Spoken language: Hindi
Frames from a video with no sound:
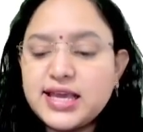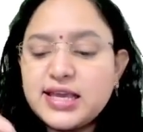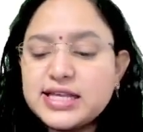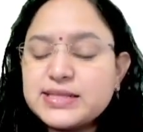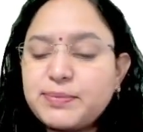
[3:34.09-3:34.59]
कि
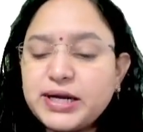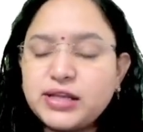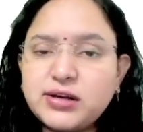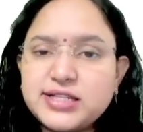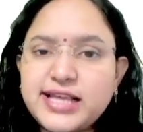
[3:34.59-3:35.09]
किस
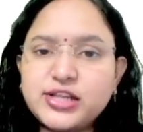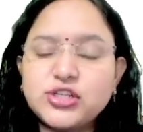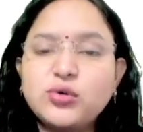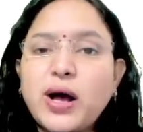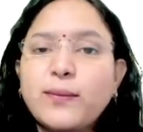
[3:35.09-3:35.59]
पर्टिकुलर
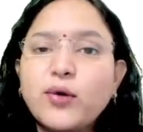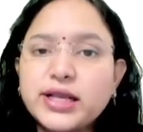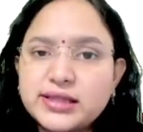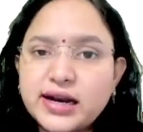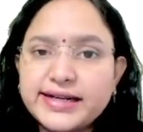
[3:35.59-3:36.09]
सेक्शन को आपको कितना